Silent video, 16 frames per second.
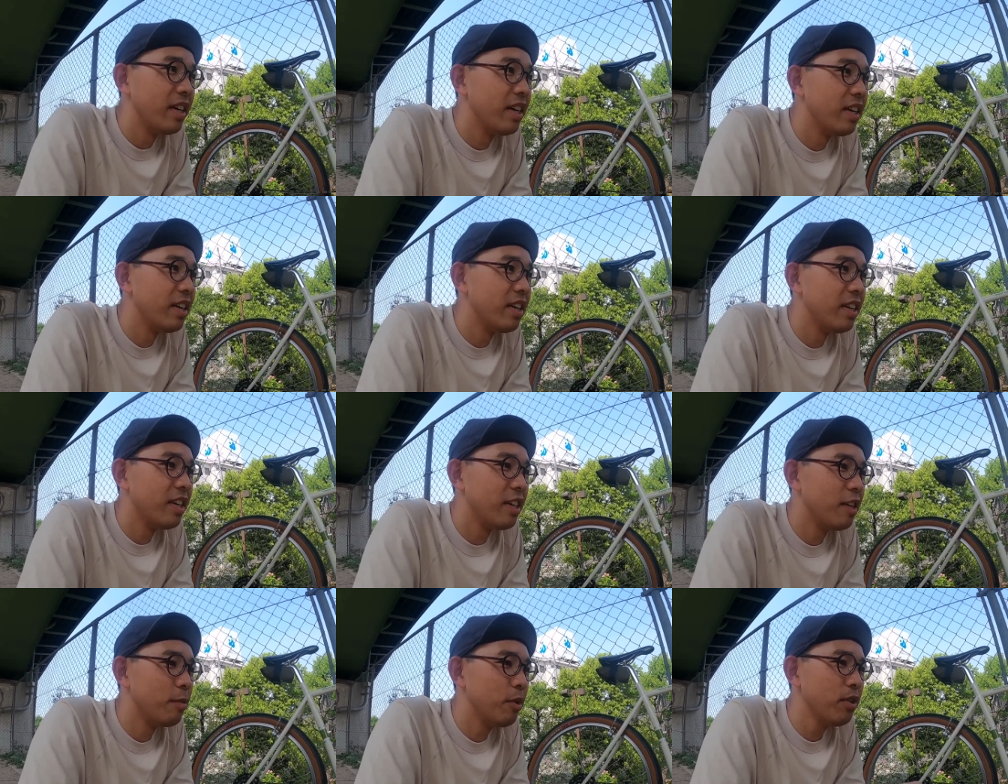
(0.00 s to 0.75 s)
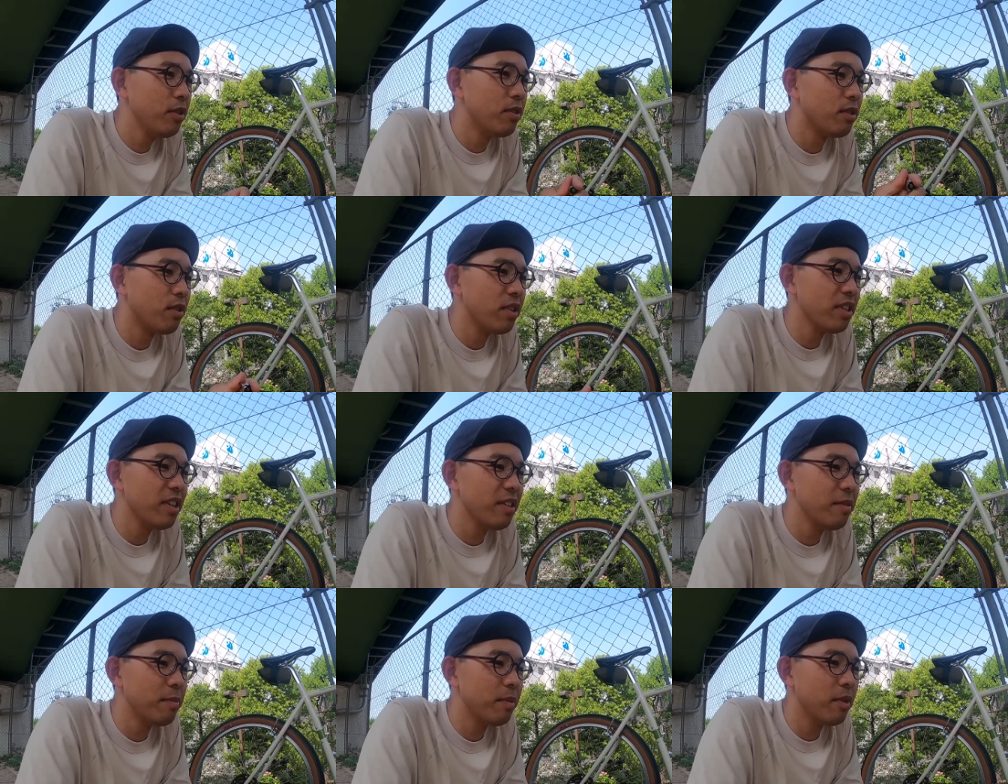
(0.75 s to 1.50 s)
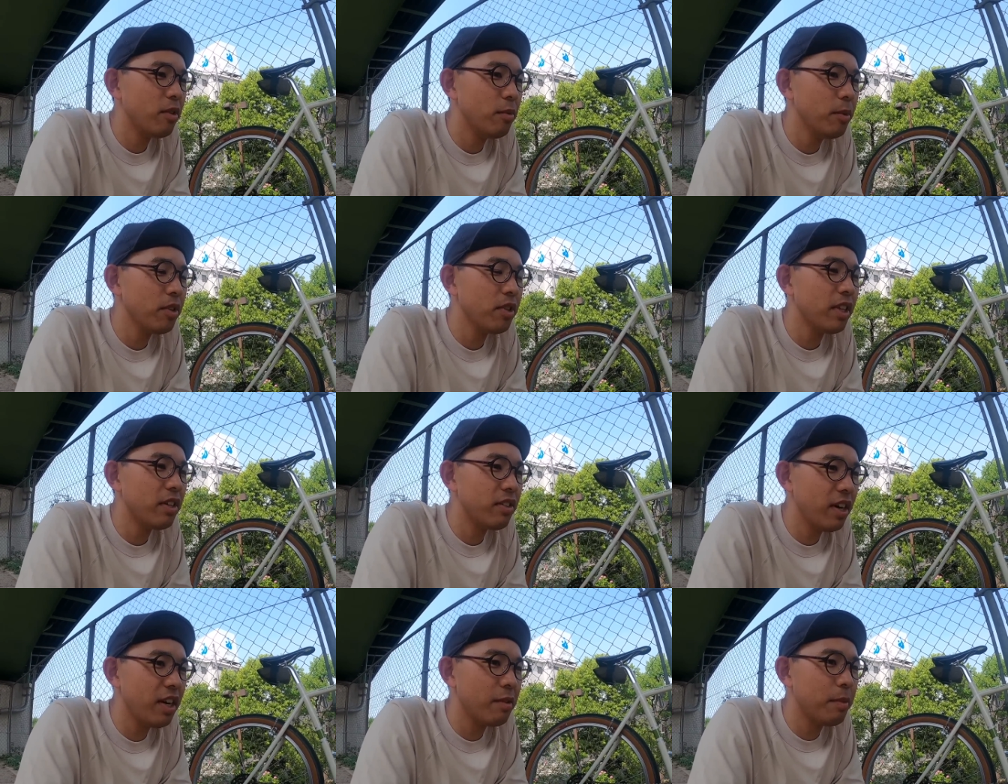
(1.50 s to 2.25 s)
えー、もう一個これで思った
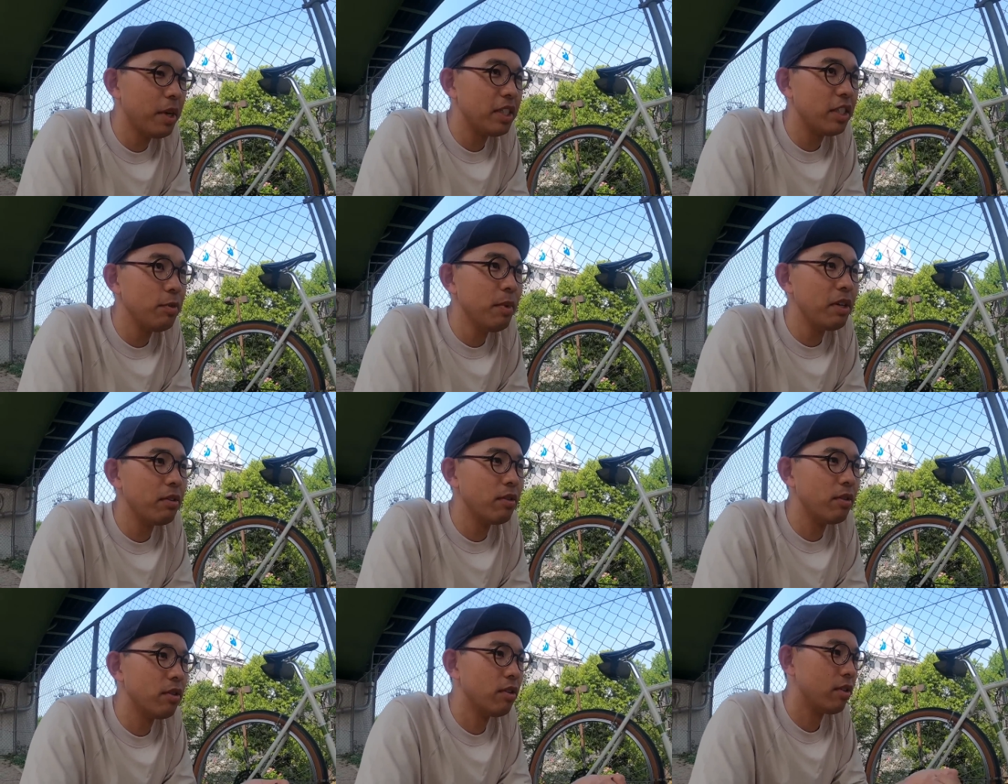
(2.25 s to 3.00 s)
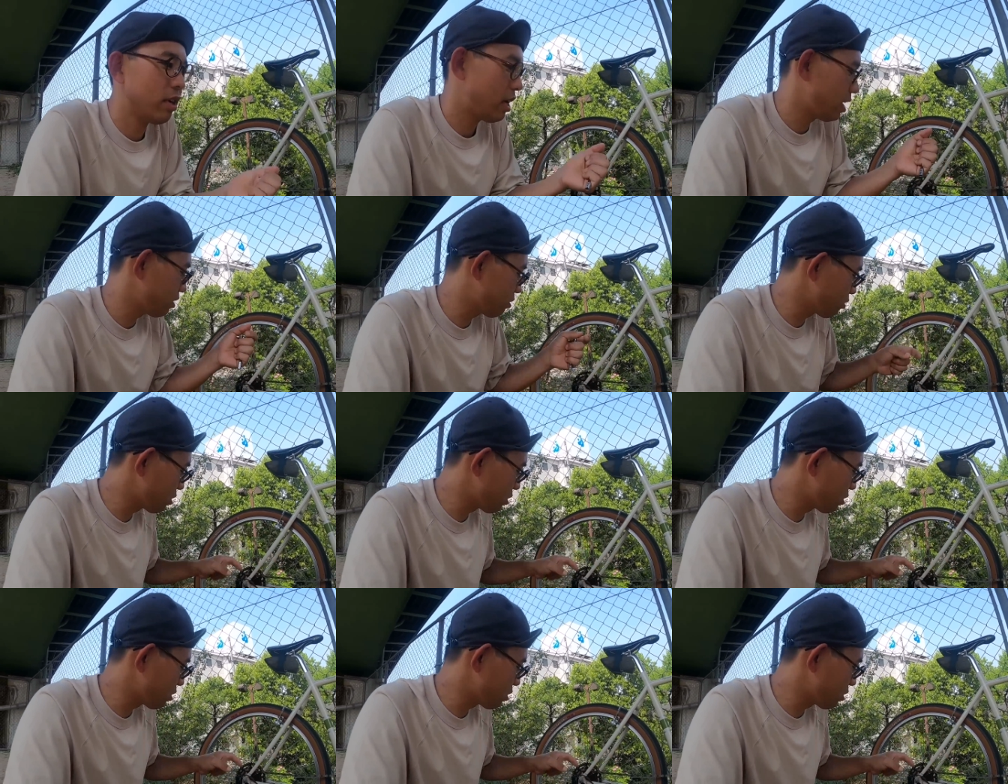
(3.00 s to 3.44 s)
のが、まあ、シマノの変